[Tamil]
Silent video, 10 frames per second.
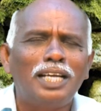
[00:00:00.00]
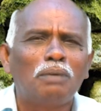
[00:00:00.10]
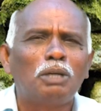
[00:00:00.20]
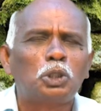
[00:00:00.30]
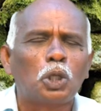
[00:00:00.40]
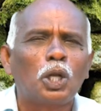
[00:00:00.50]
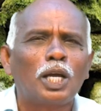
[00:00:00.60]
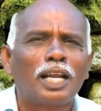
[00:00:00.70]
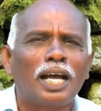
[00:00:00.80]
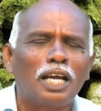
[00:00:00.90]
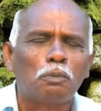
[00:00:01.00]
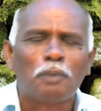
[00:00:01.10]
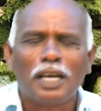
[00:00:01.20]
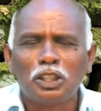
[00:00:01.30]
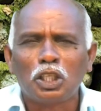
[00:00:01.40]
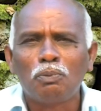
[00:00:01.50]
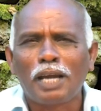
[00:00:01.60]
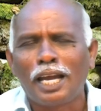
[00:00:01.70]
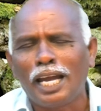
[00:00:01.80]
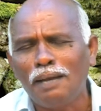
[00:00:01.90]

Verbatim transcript: ஆண்டவர் சொல்லுகிறார் பேதுருவே